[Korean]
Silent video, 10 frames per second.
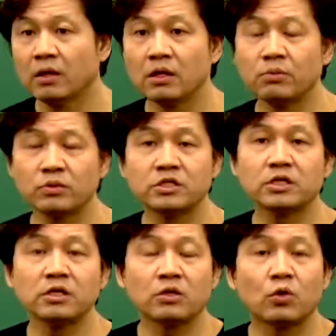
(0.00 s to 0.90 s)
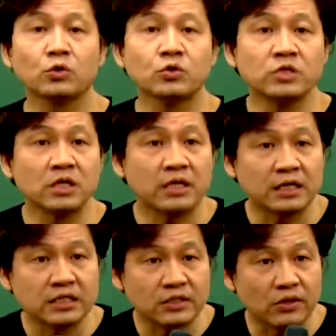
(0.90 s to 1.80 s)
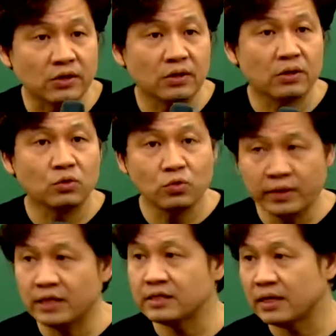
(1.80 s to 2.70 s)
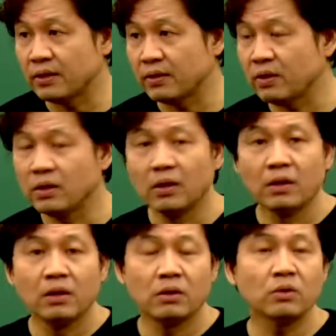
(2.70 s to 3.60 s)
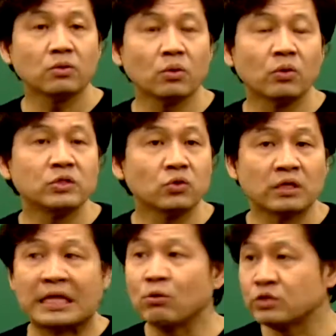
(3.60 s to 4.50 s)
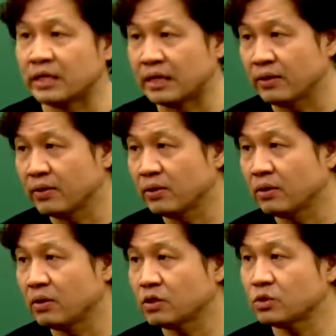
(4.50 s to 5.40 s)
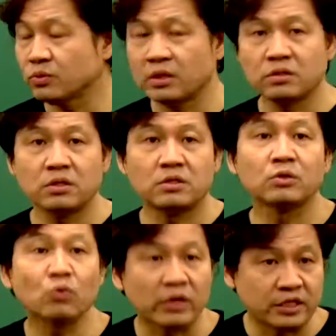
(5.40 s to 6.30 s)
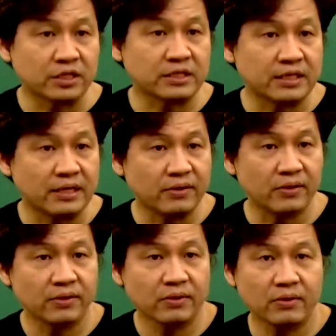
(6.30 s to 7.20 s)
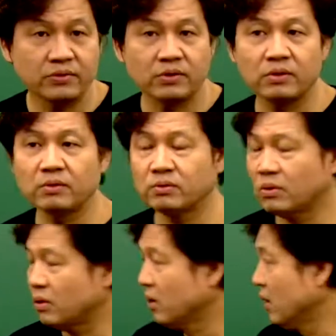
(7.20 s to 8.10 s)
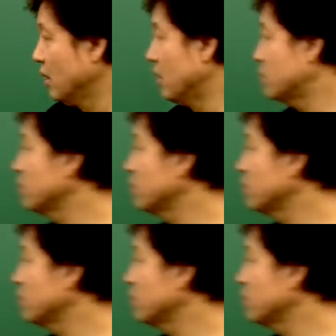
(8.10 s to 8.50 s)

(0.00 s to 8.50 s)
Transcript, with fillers: 여러분 치킨 교촌 치킨 아시죠? 유명하잖아요. 어, 이것도 원조가 대구잖아요. 여기서부터 해서 전국화시켰잖아요. 그래서 이것도 어,